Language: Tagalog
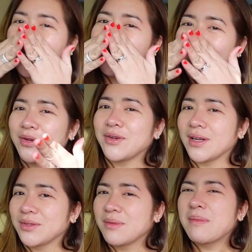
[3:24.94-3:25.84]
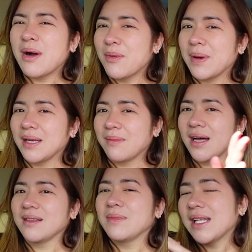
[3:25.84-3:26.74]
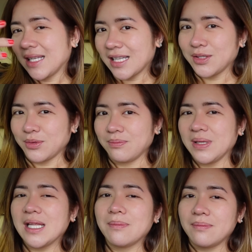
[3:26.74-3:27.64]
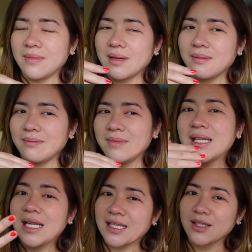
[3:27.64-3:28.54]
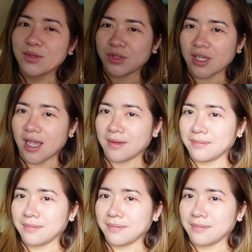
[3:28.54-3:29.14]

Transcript: inamoy ko yung underwear, mabango pa naman. Binaligtad, binaligtad ko siya